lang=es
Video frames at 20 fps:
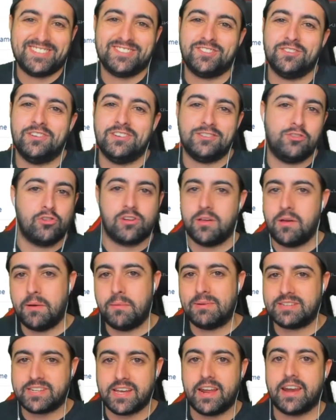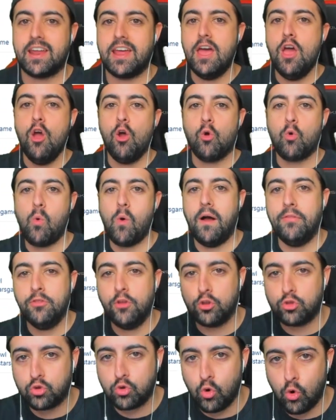esto es lo que va a pasar
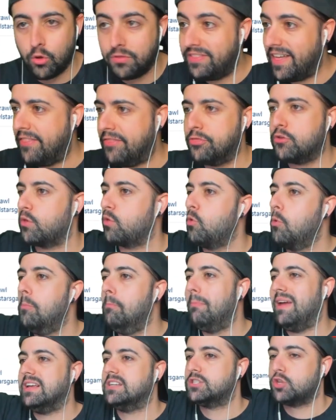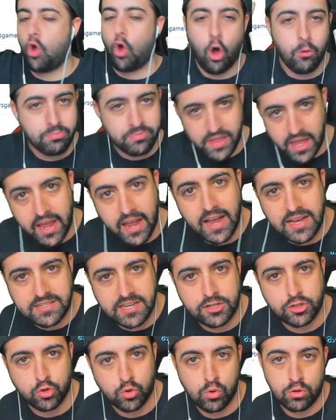cuando tú, dentro de un mes,
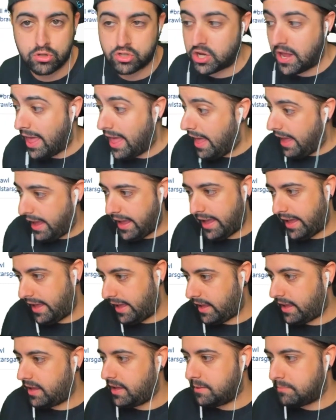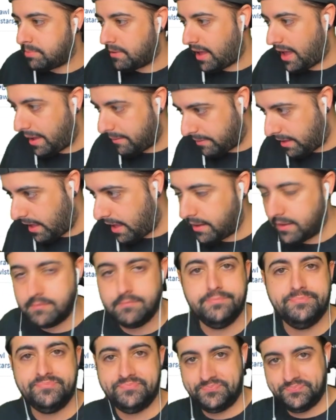obtengas a Surge. Eh, eh,
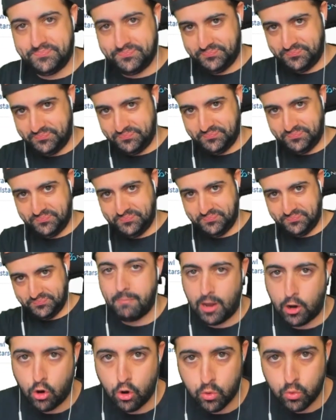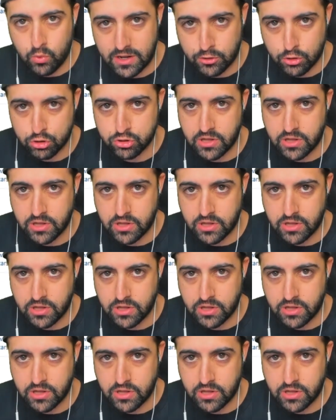eh, mejor una